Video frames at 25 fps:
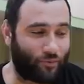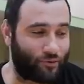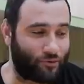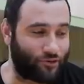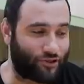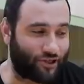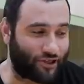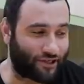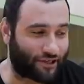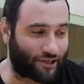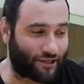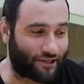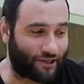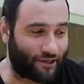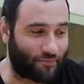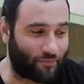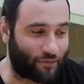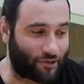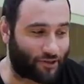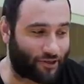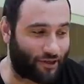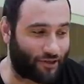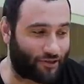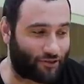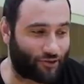проще сказать,
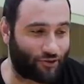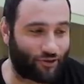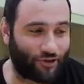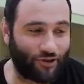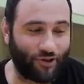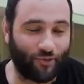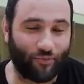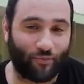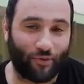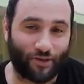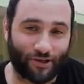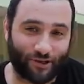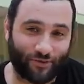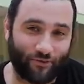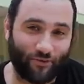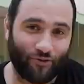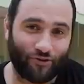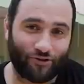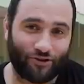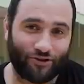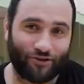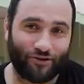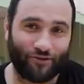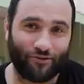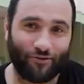Мишань, что ты не
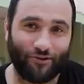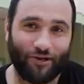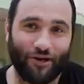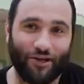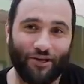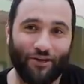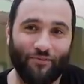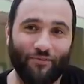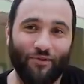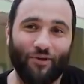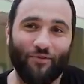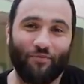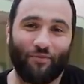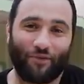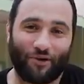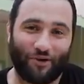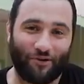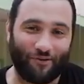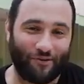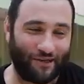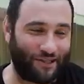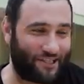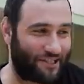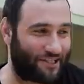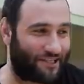пожмешь, но я не имею
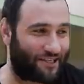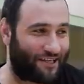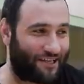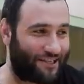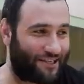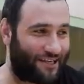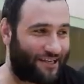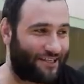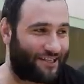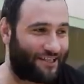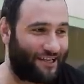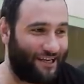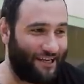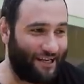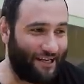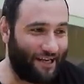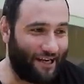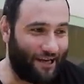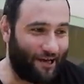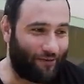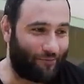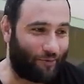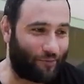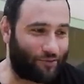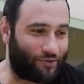права это сказать.
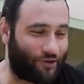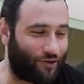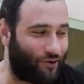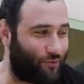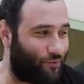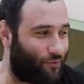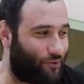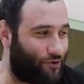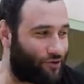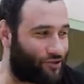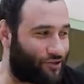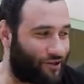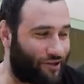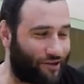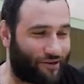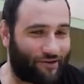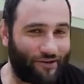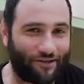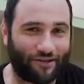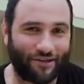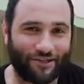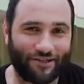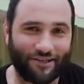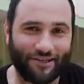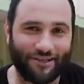Вообще любой человек в
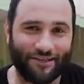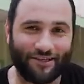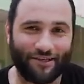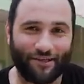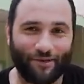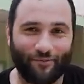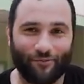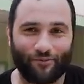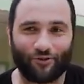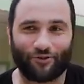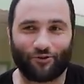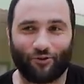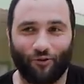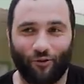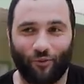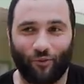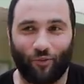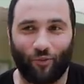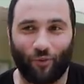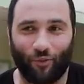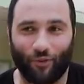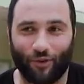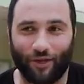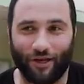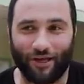этой жизни мужского
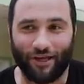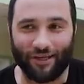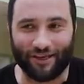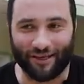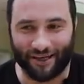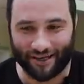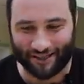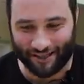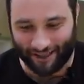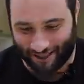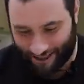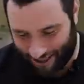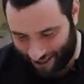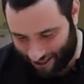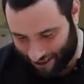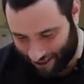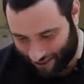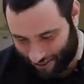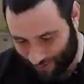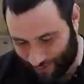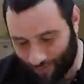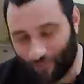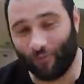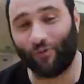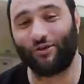пола и иногда
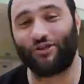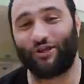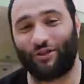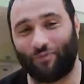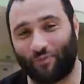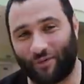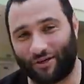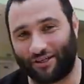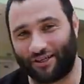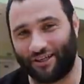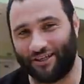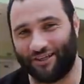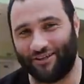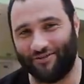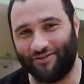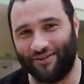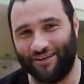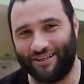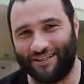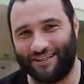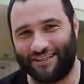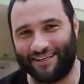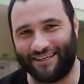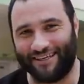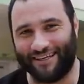женского может пожать
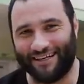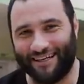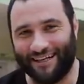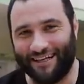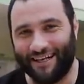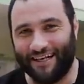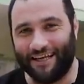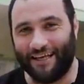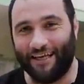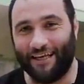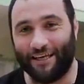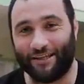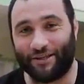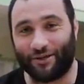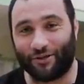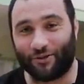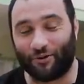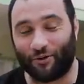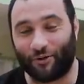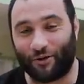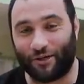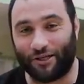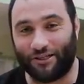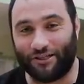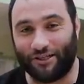200. И это
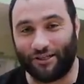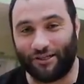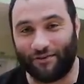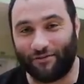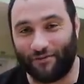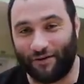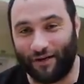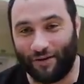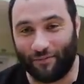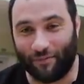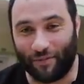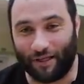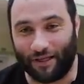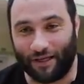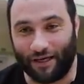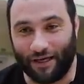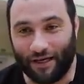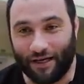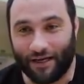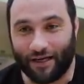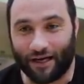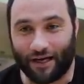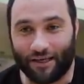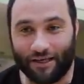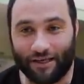только дело времени.
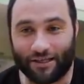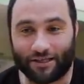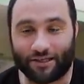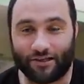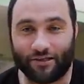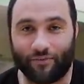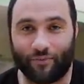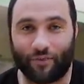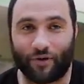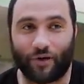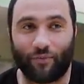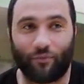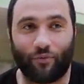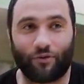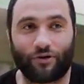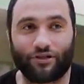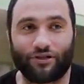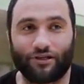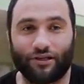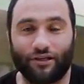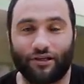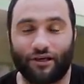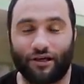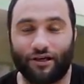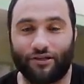Конечно,
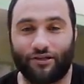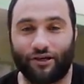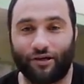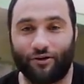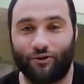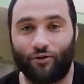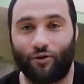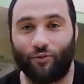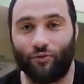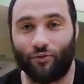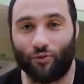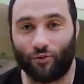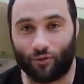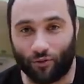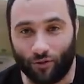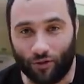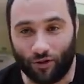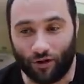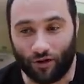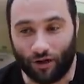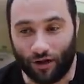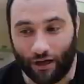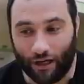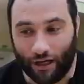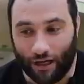пропорции играют огромную
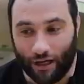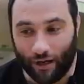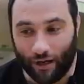роль,